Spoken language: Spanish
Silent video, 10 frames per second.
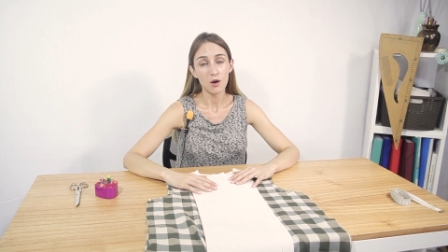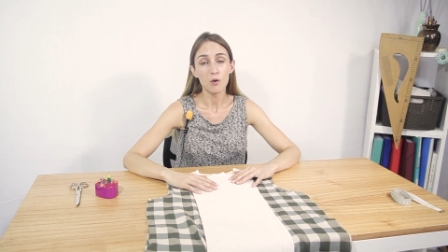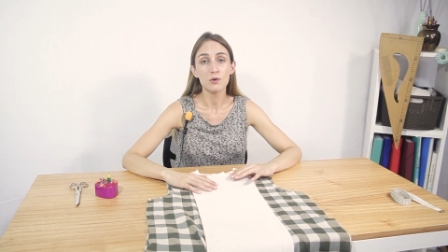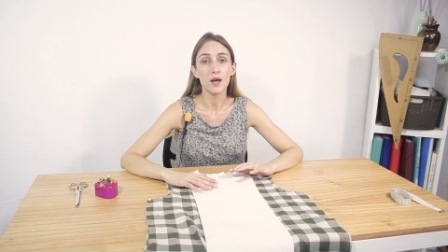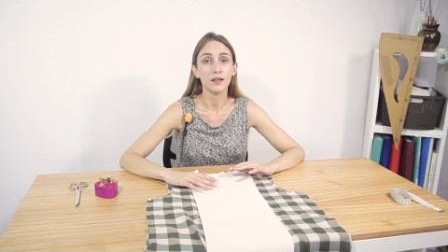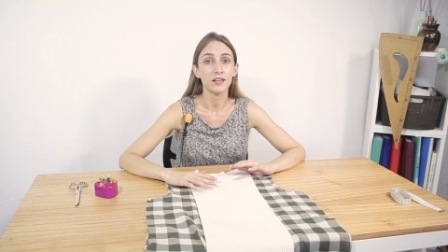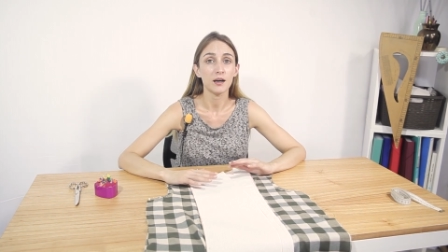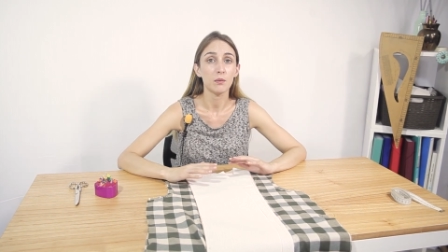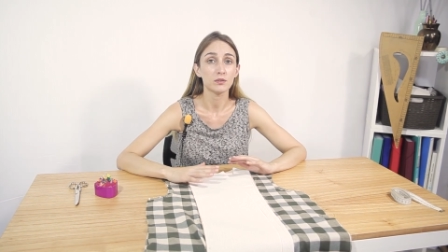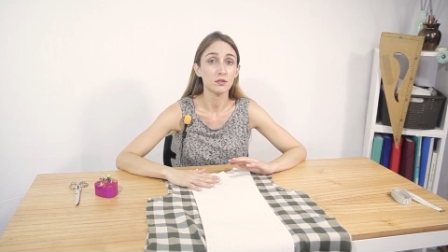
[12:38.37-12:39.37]
Una vez que
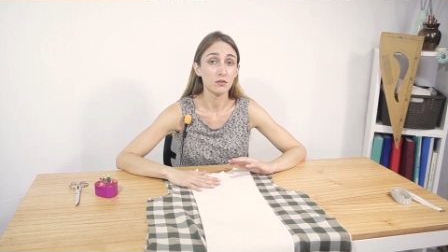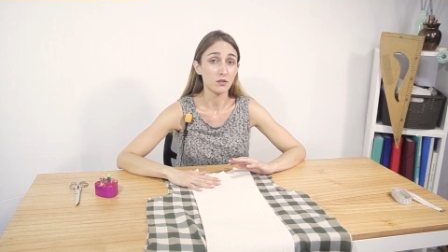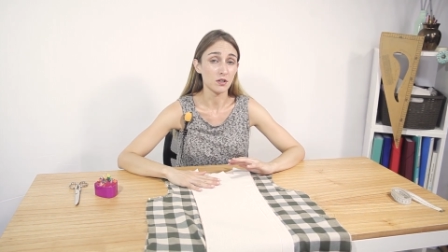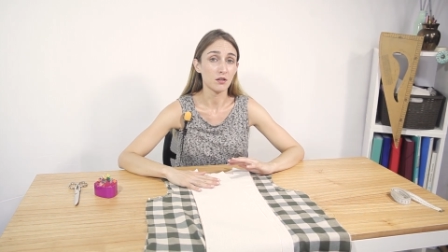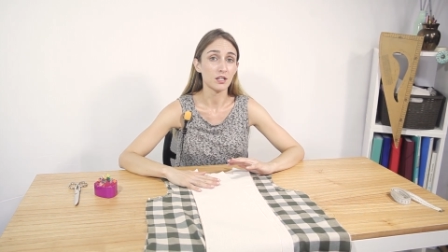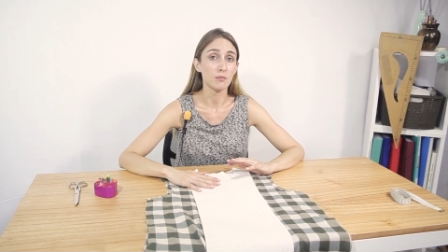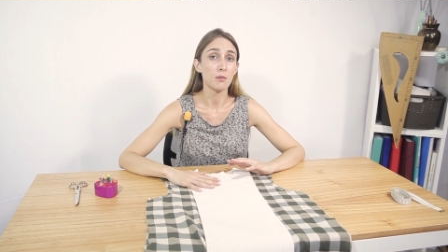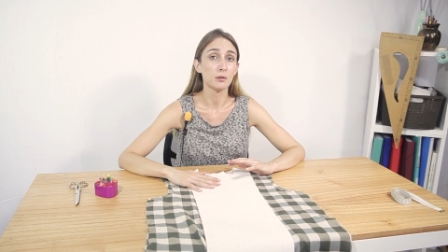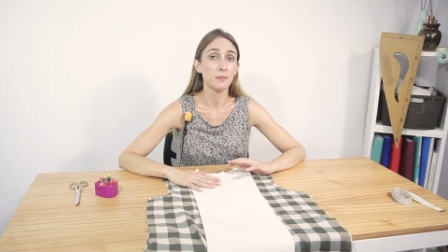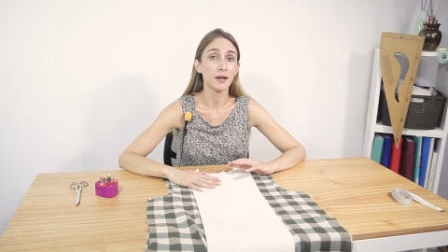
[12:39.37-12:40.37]
tengamos eso, ya lo tenemos
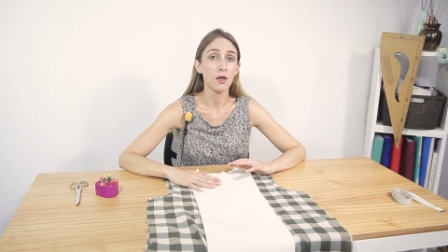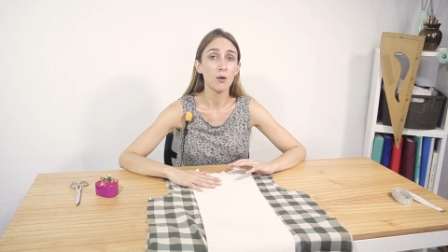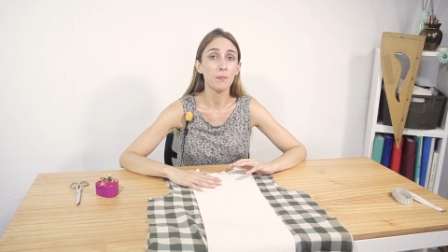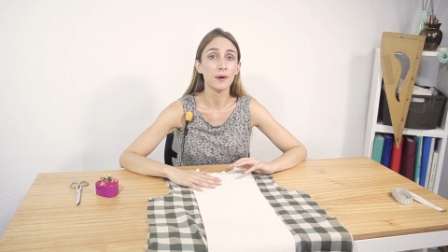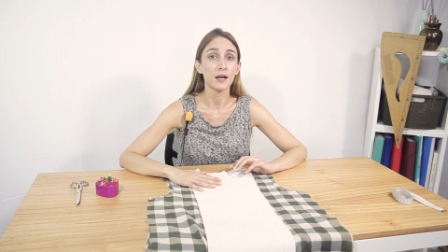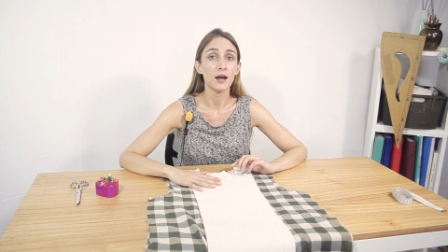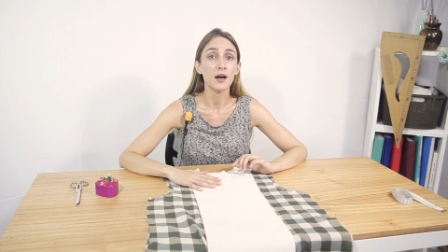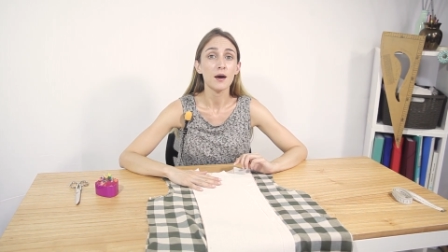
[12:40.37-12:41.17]
preparado para